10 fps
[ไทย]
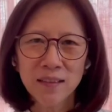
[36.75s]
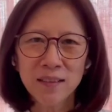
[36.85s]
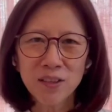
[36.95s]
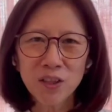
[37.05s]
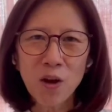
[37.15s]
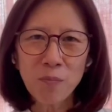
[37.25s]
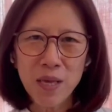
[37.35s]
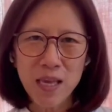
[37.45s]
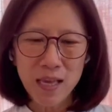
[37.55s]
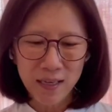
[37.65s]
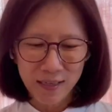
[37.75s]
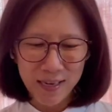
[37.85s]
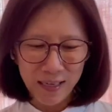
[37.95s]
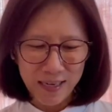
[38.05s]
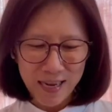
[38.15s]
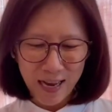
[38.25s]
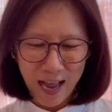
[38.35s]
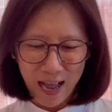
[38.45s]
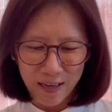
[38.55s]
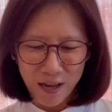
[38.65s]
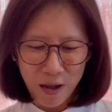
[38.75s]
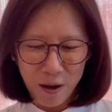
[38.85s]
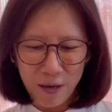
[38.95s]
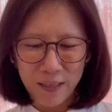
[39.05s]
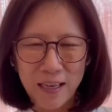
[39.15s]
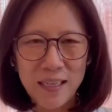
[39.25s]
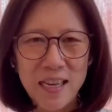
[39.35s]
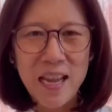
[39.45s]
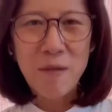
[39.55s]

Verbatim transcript: ถึงจะต้องมีอย่างนี้ค่ะ กระเทีย